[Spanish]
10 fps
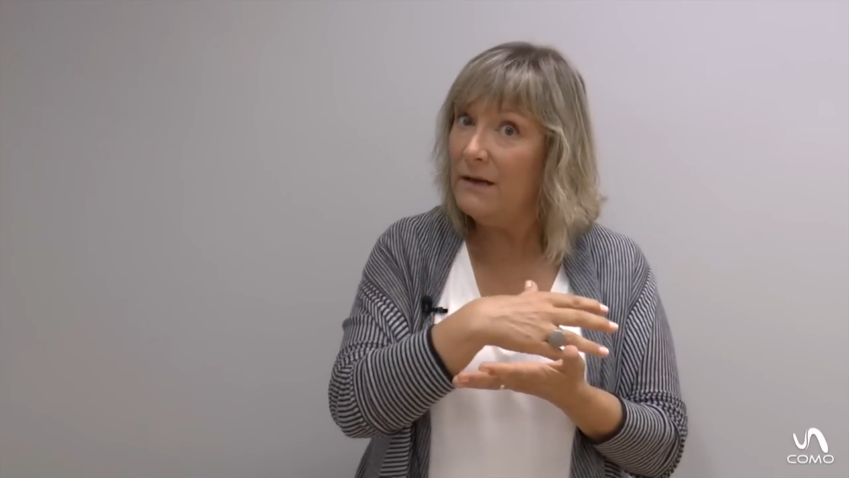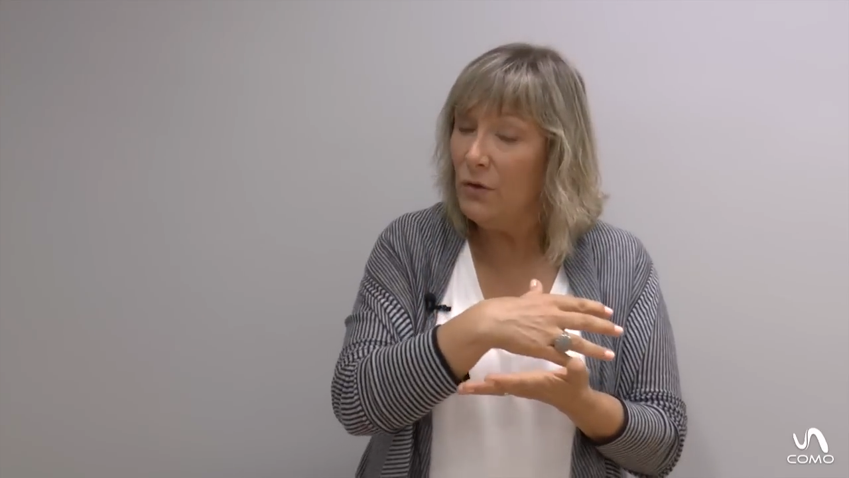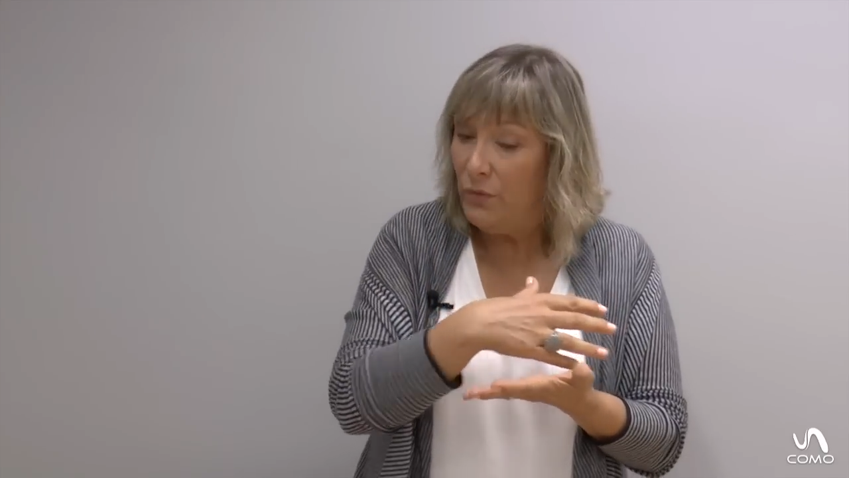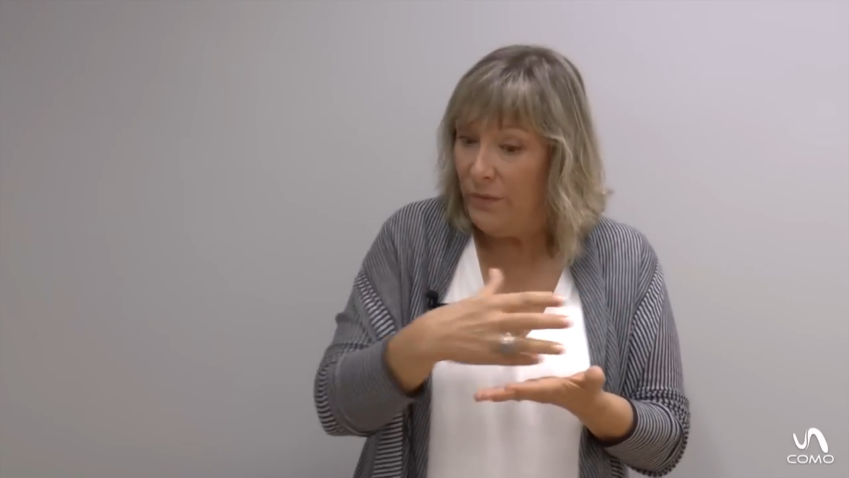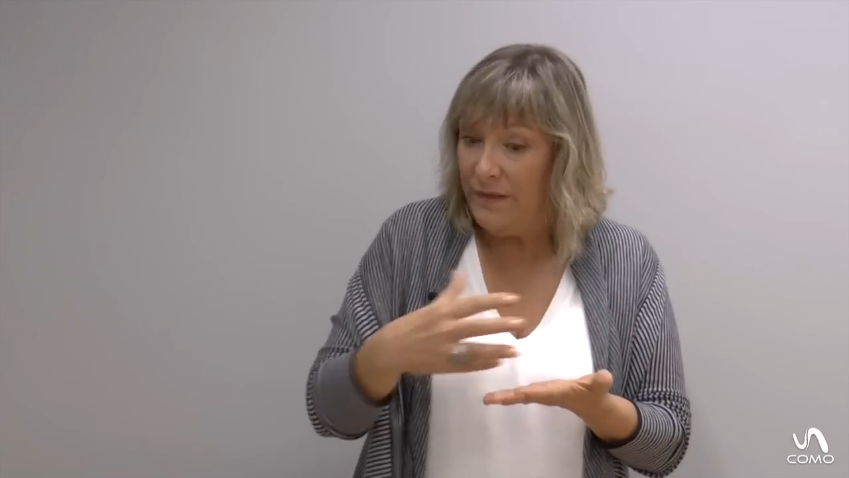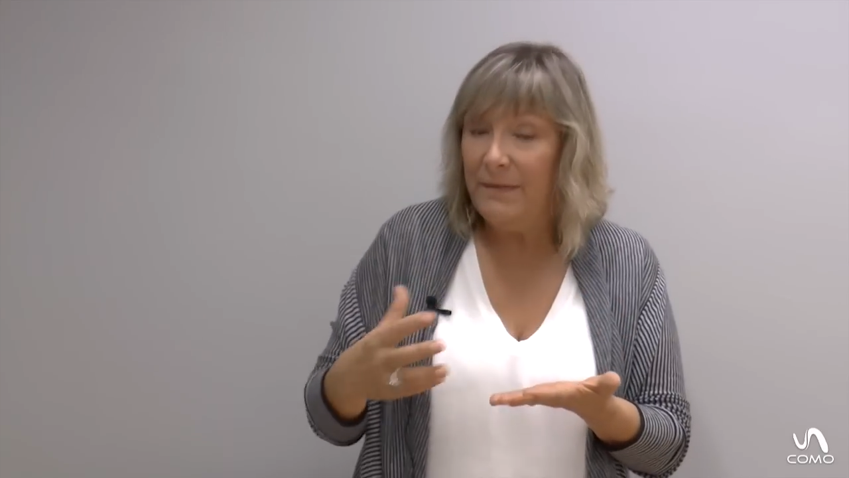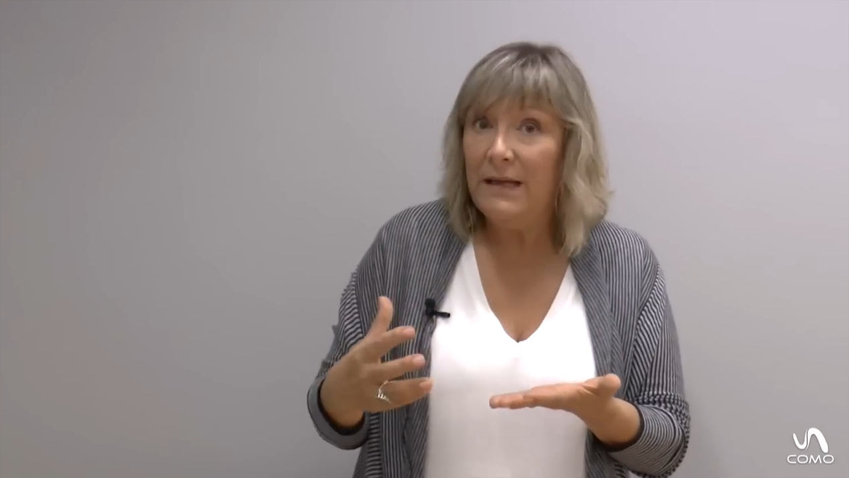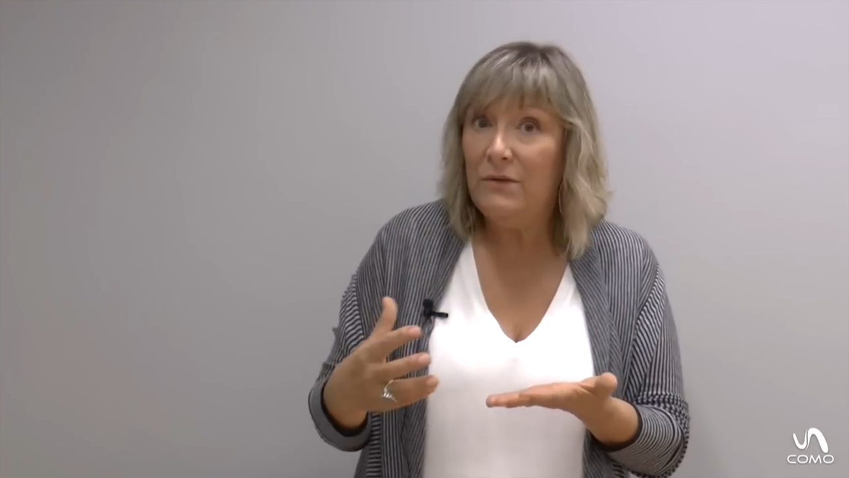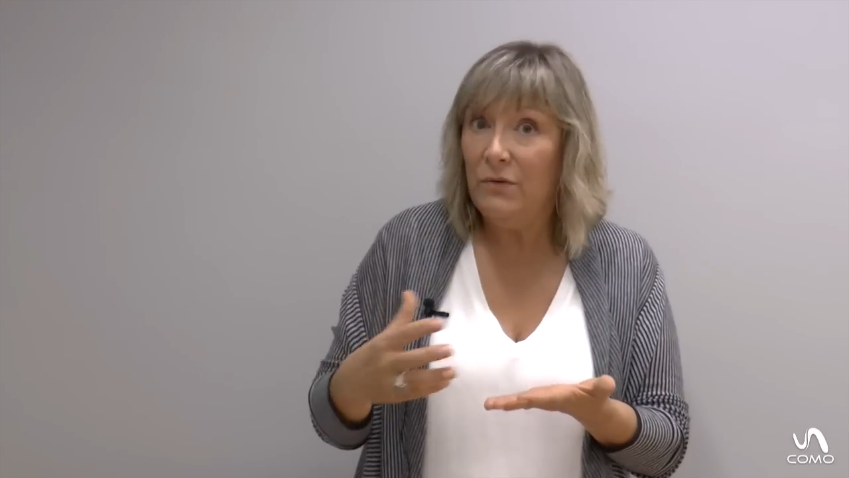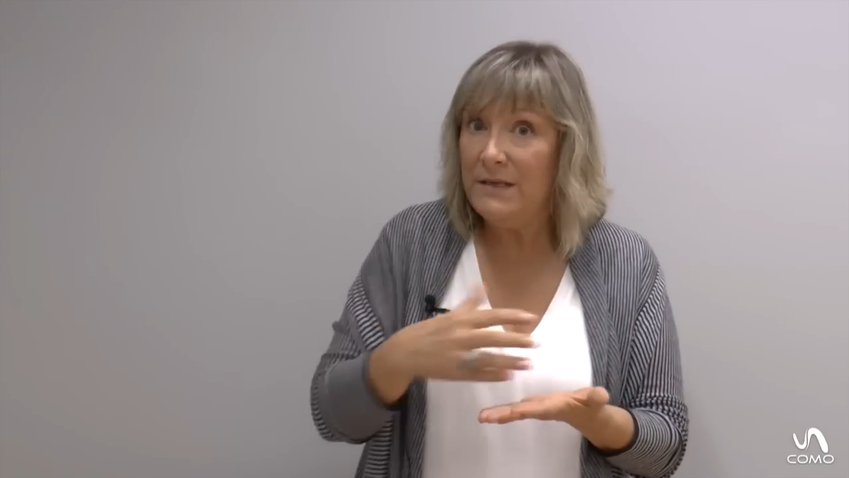
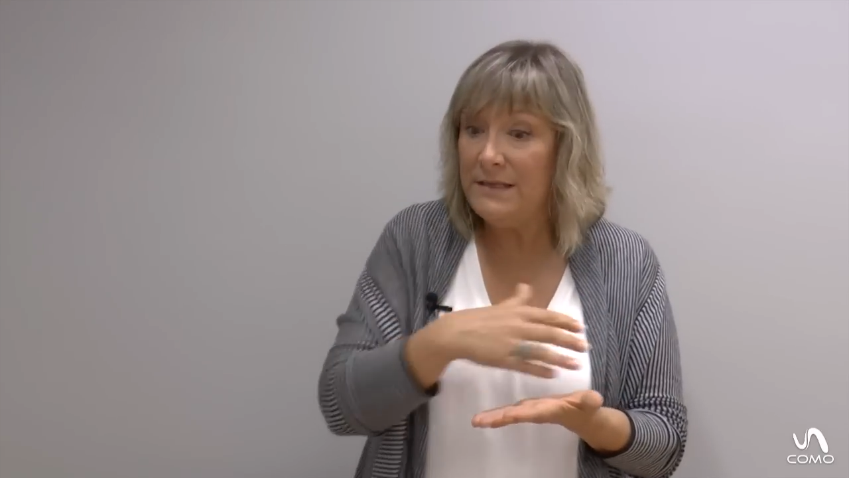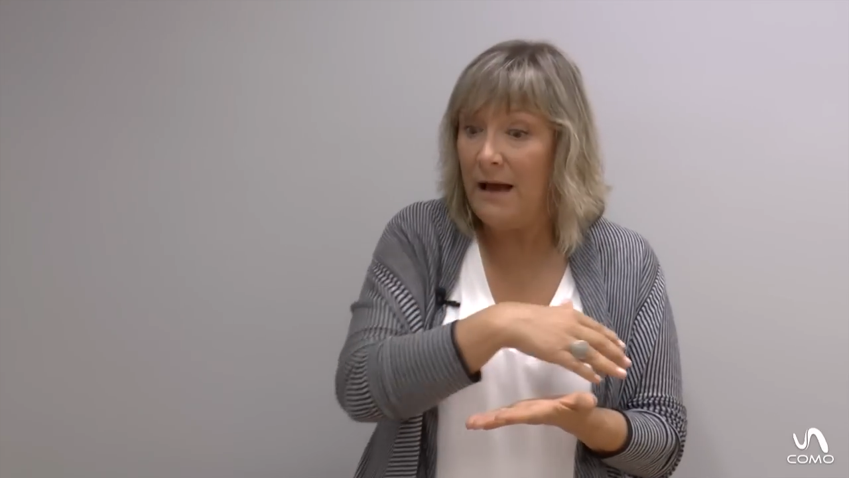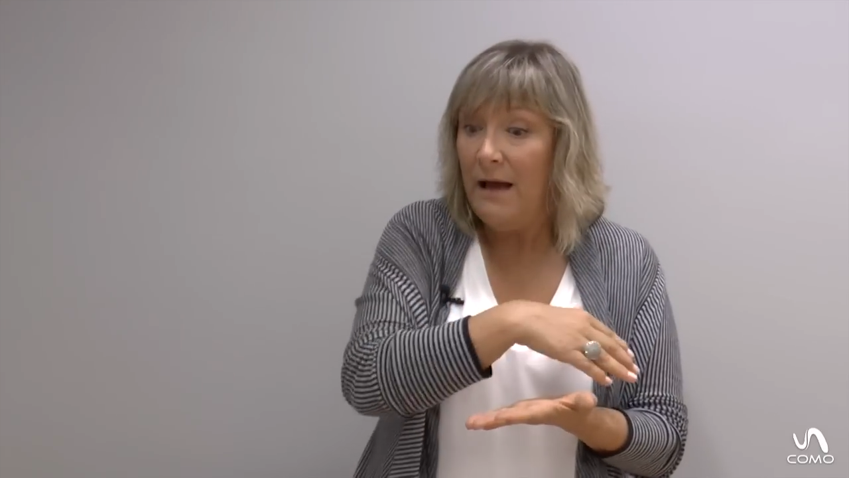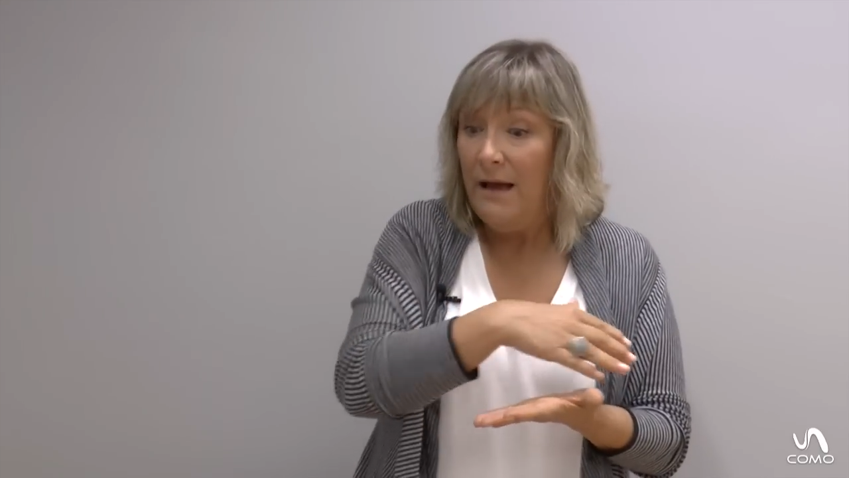conocimiento, esa,